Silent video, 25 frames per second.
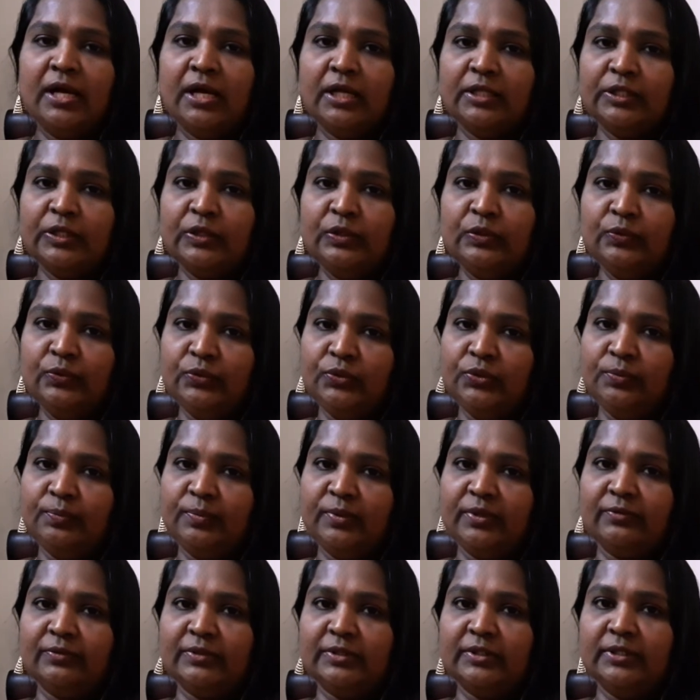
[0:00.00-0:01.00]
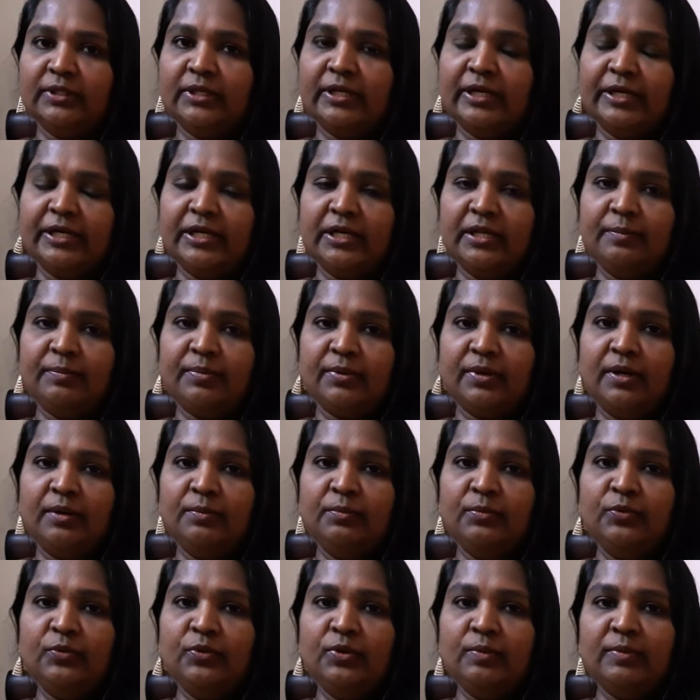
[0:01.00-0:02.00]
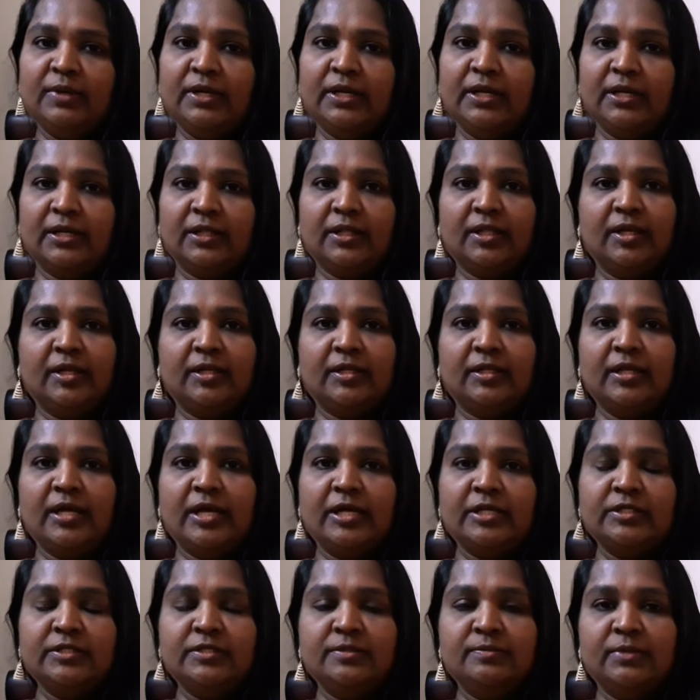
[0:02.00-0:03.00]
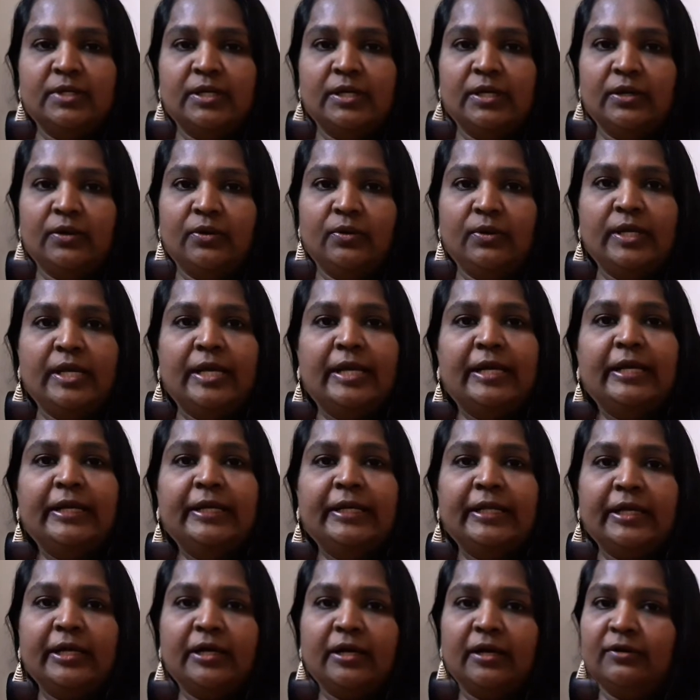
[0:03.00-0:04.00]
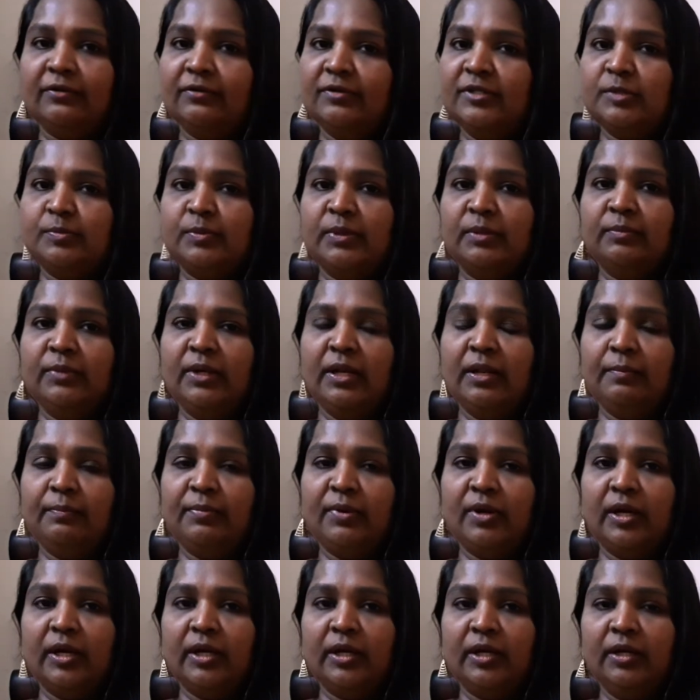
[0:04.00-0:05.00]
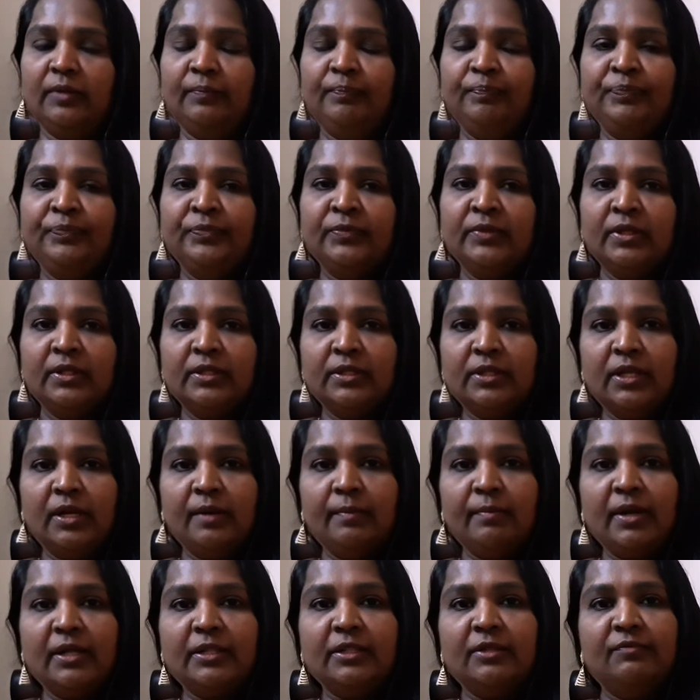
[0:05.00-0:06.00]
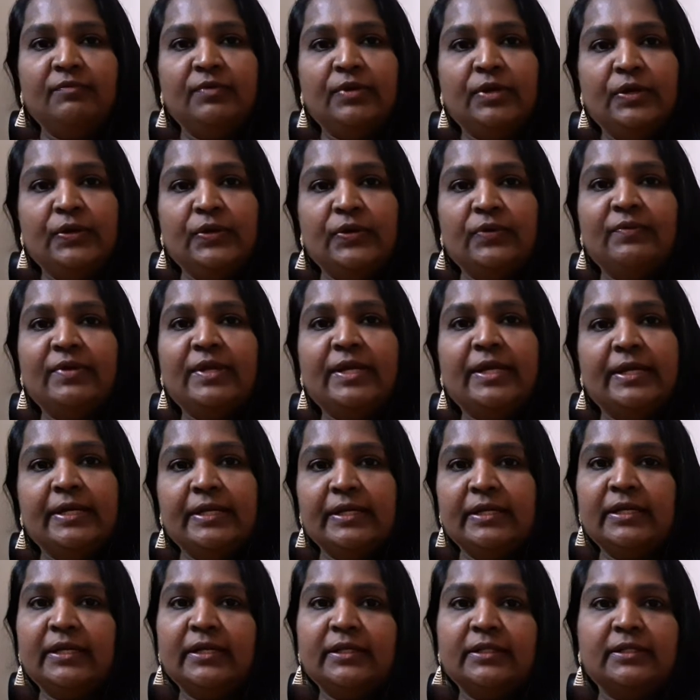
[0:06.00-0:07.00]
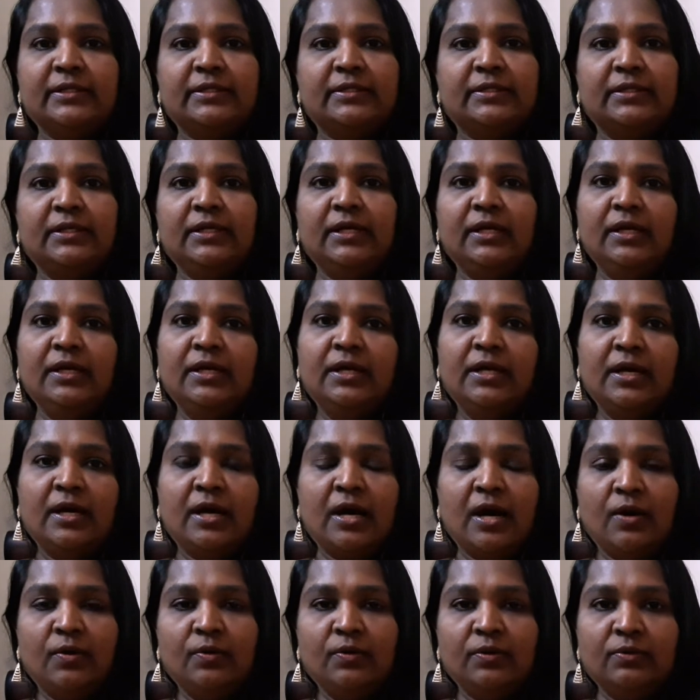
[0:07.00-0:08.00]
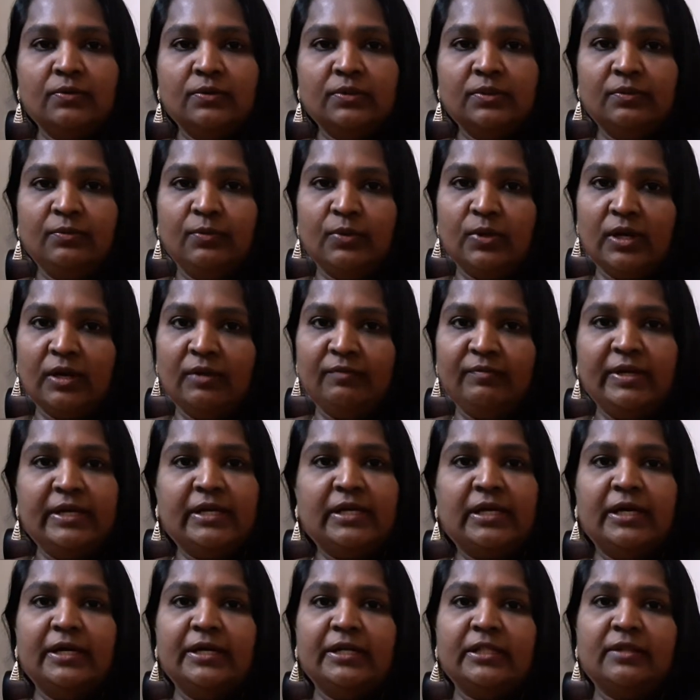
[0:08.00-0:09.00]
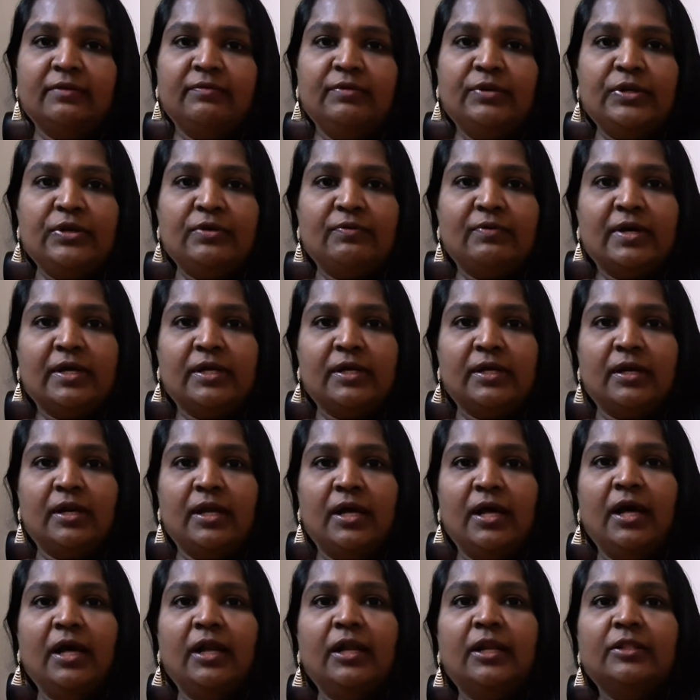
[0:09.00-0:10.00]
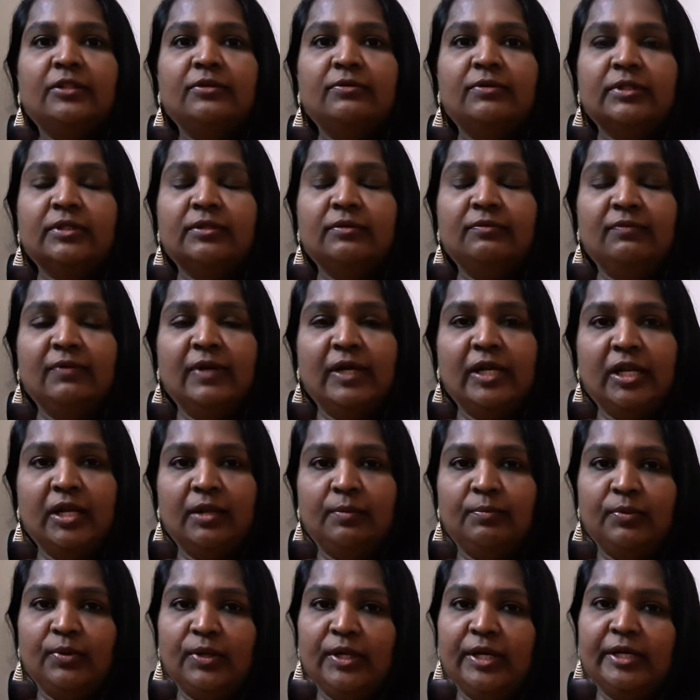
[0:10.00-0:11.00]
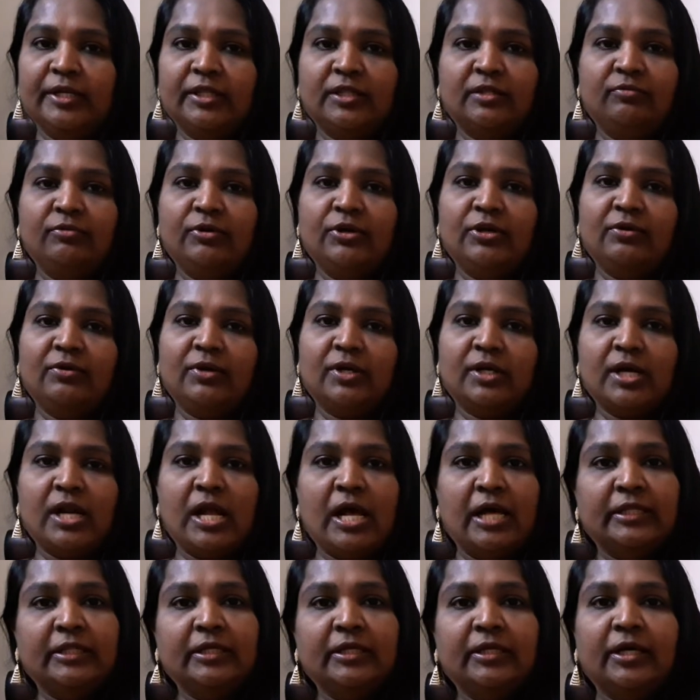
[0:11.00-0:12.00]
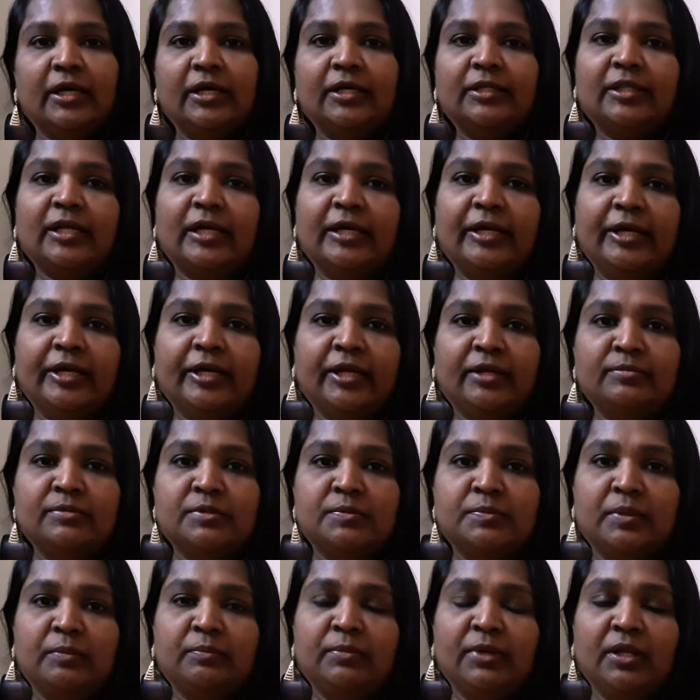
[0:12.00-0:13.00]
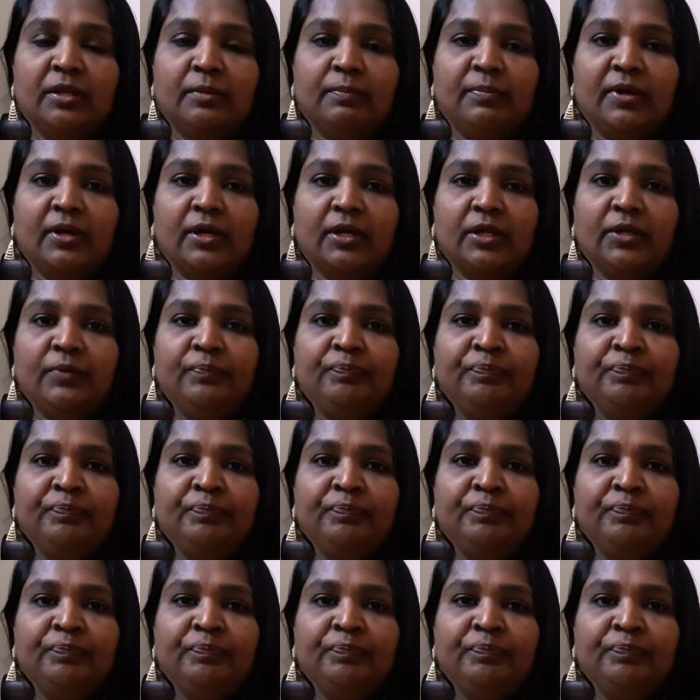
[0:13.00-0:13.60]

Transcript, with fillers: அந்த யூடியூபர் வந்து கண்டிப்பாக மூணு மணி நேரத்துலேருந்து அஞ்சு மணி நேரம் எடிட்டிங்காகவே ஸ்பெண்ட் பண்ணியிருப்பாங்க திரும்ப அந்த வீடியோவை எடுக்கிறதுக்கு அவங்க வந்து ஒன்றில் வீட்டில் எடுத்த வீடியோவாக இருக்கலாம் அல்லது வந்து வெளியில் போய் எடுத்த வீடியோவாக இருக்கலாம் அதுக்காக தனி டைம் ஸ்பெண்ட் பண்ணியிருப்பாங்க